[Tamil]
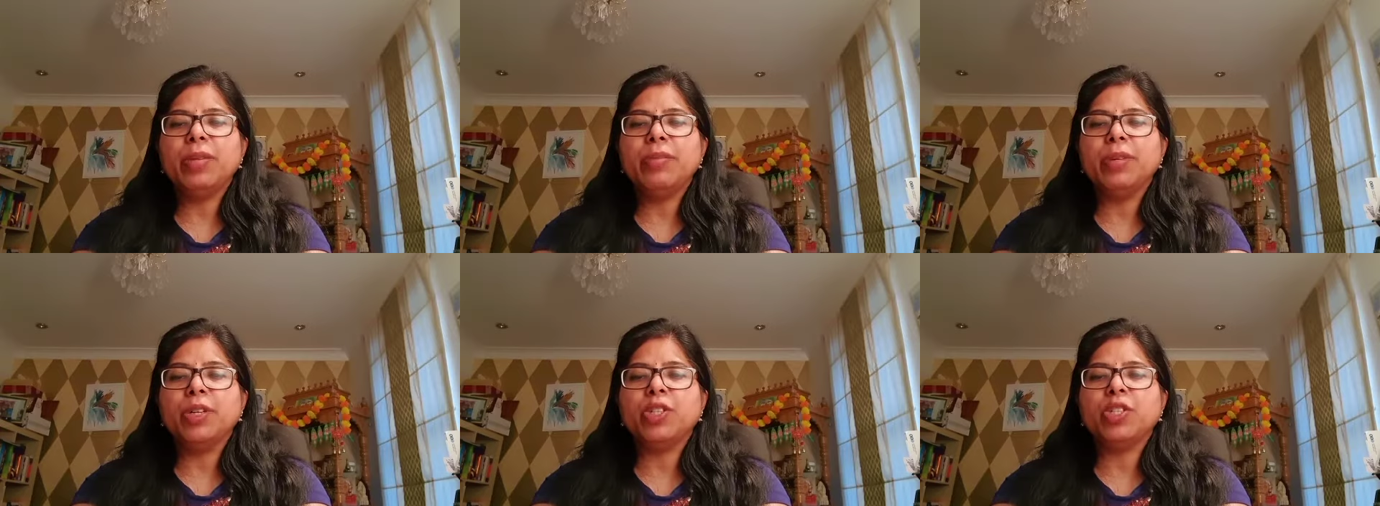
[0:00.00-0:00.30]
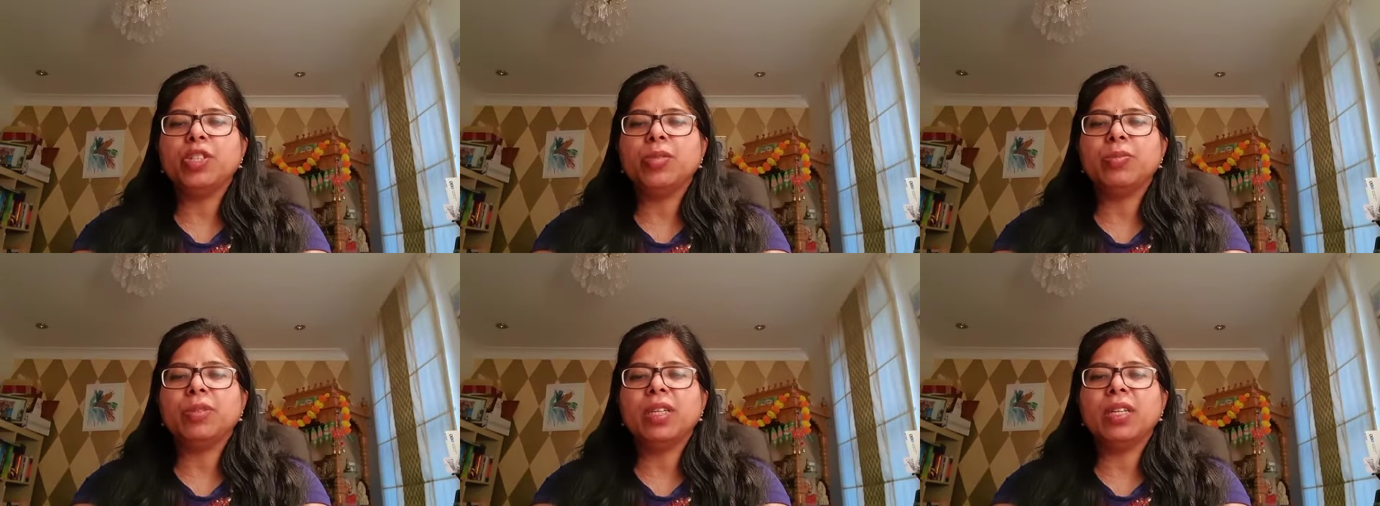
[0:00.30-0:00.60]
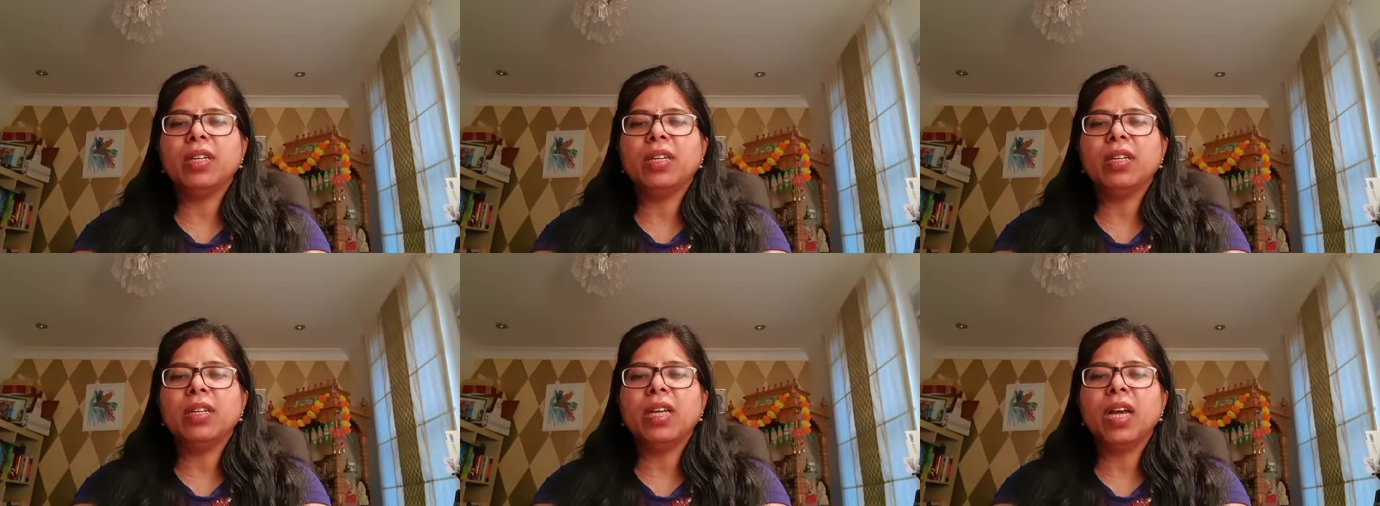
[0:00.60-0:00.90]
மற்றும்
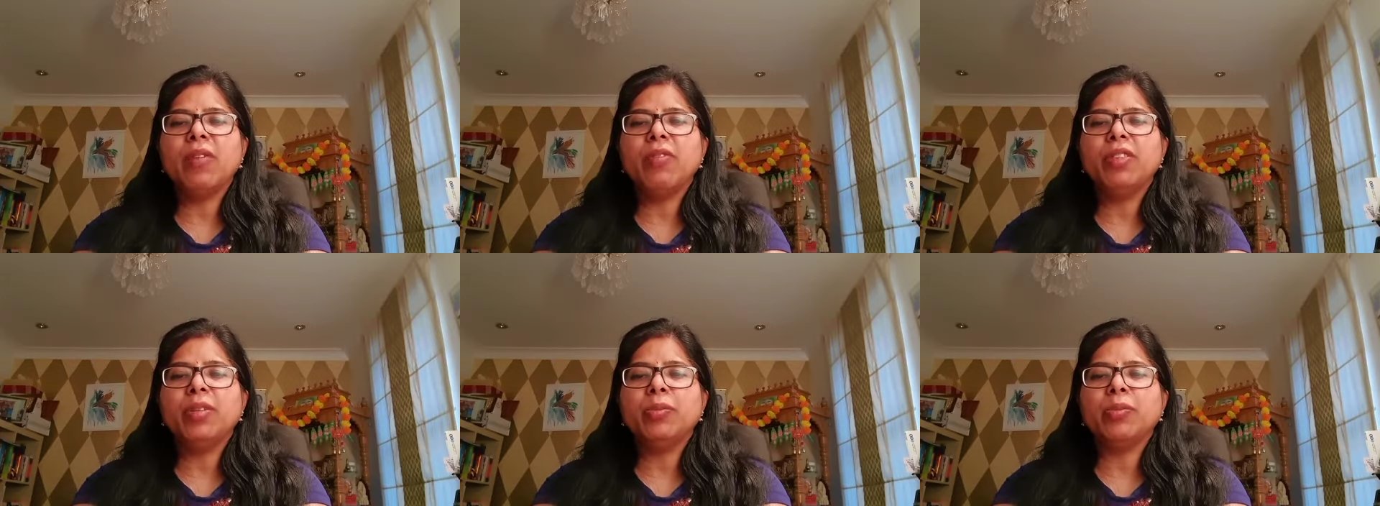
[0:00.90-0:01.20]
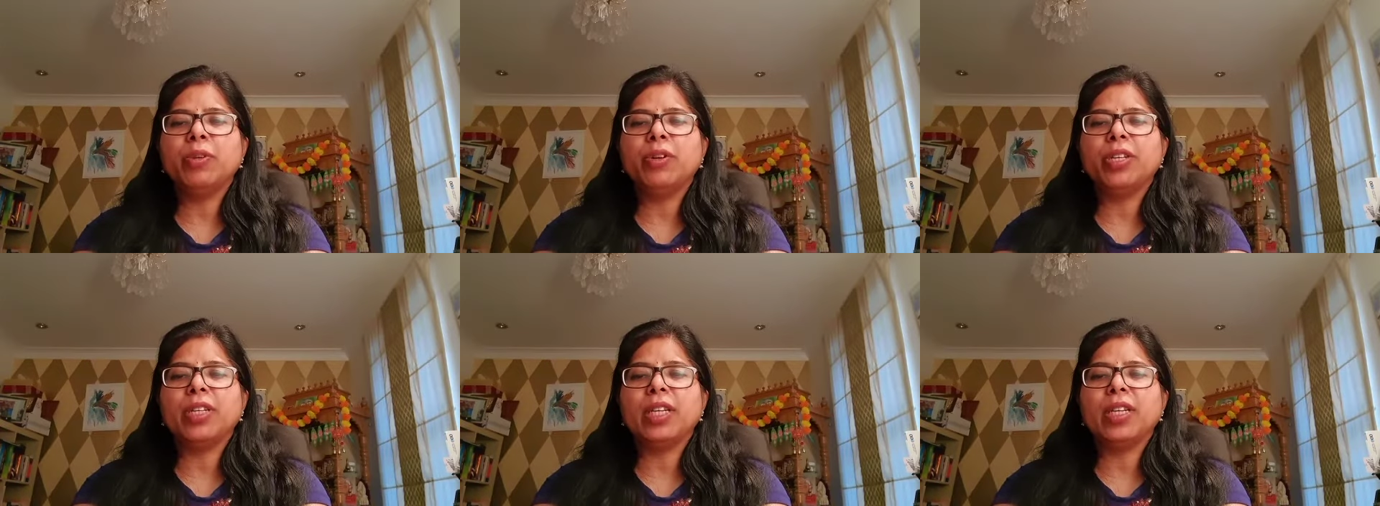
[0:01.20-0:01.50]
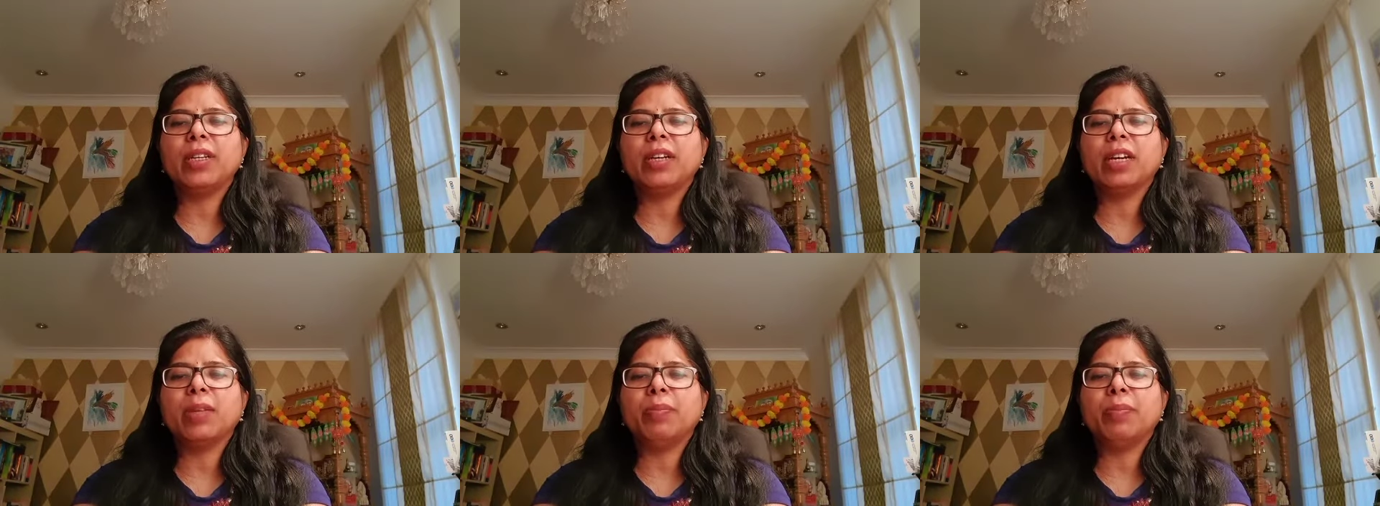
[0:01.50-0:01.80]
இரண்டாவது மொழியை
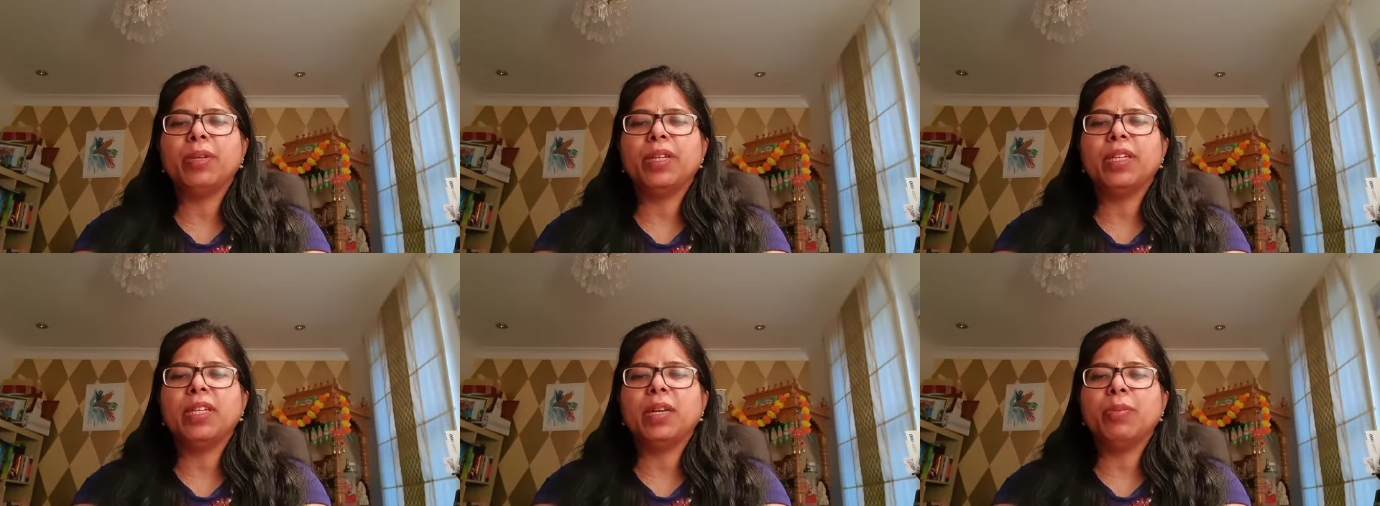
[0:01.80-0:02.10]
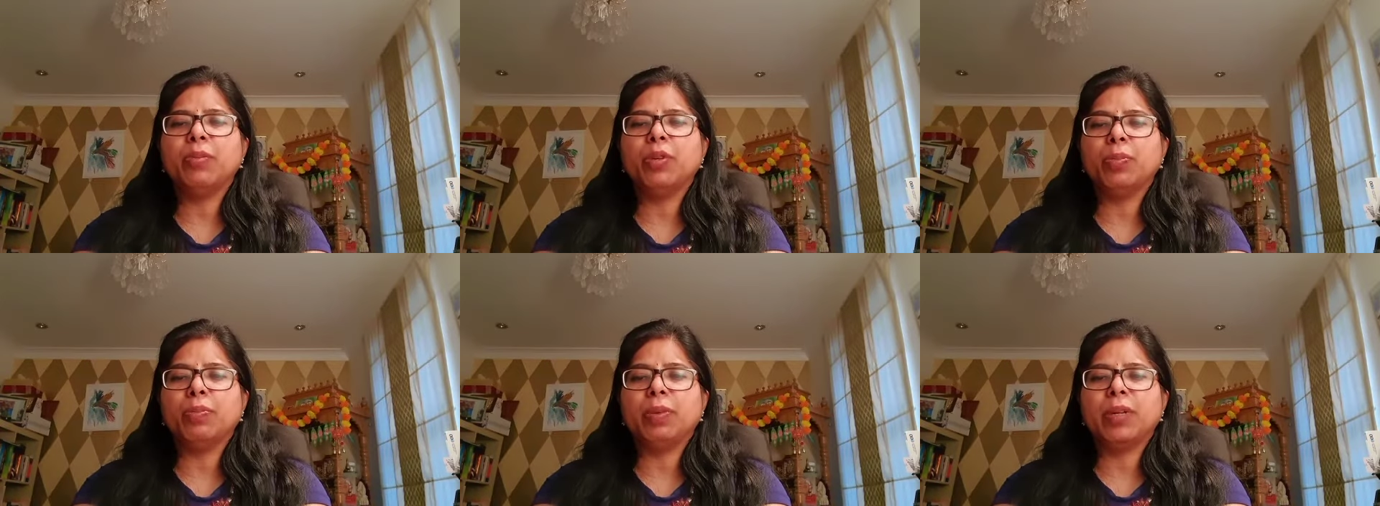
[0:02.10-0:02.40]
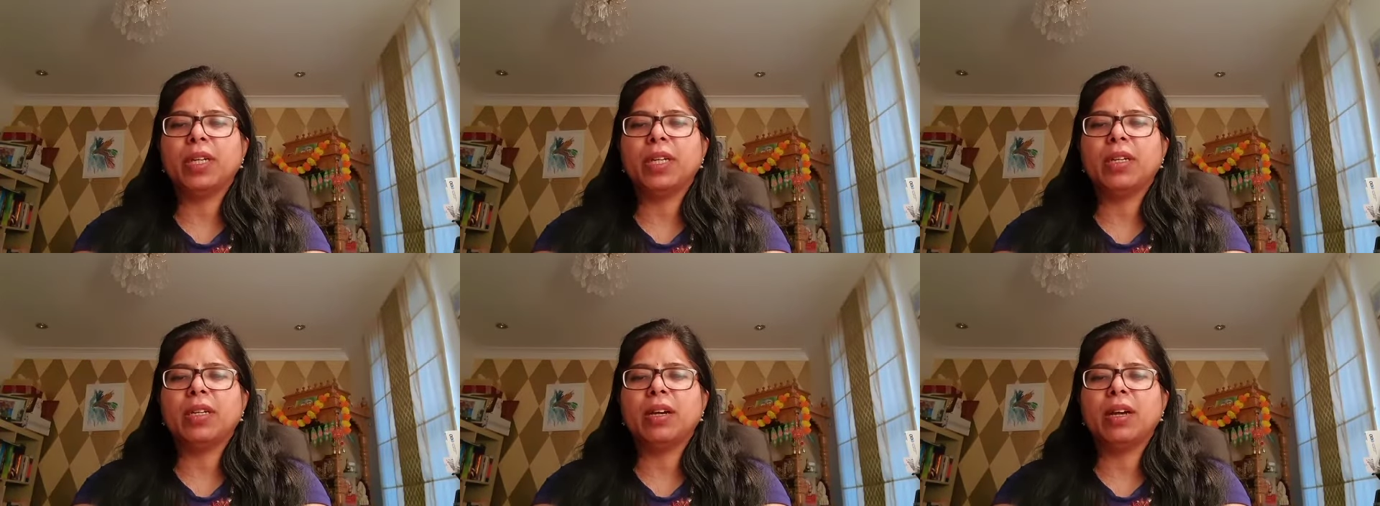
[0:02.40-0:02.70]
கற்பிக்க
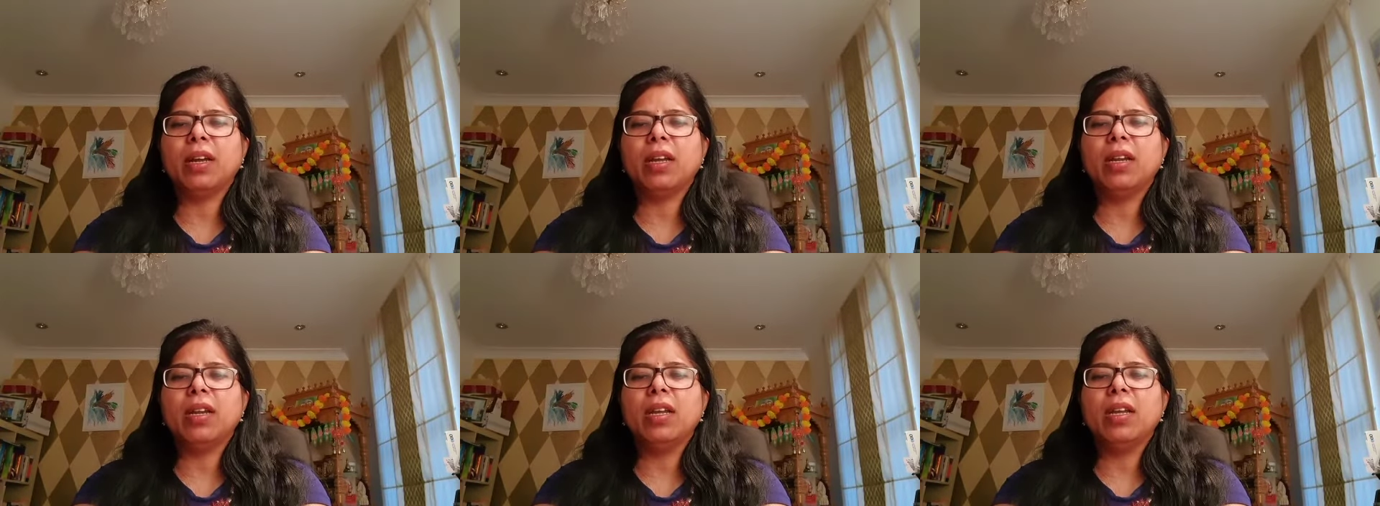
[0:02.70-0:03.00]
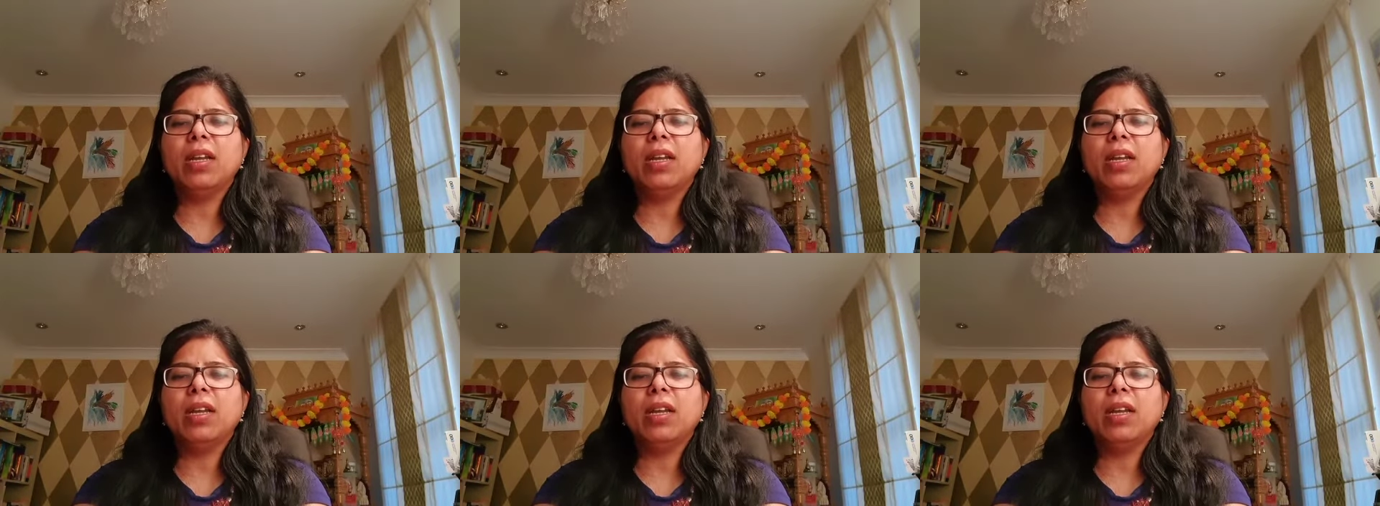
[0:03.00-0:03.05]
முற்பட்டால்